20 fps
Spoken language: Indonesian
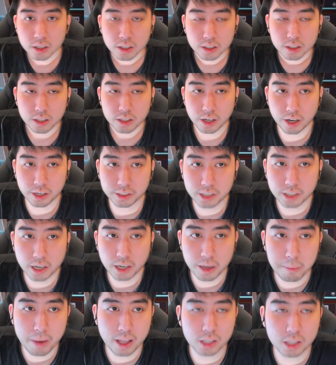jadi
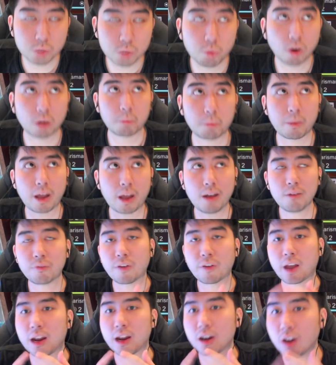rencananya main Swordman,
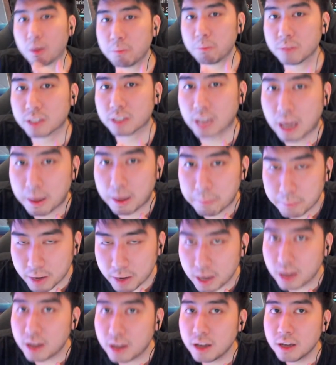Venom
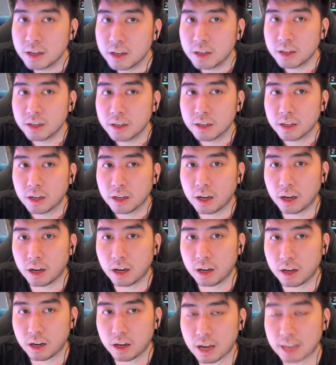sama
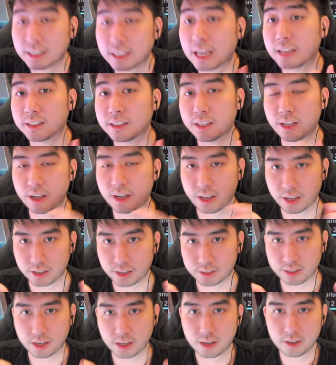uh, Assassin nih guys
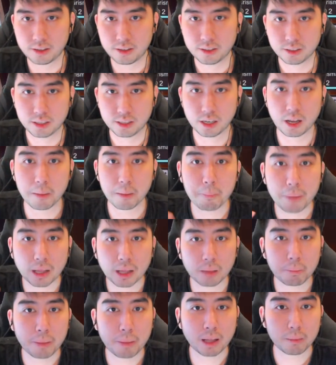ya. Jadi
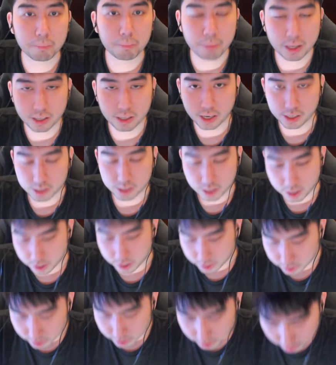4-4-4 guys
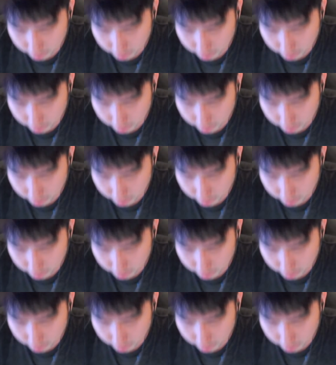energinya.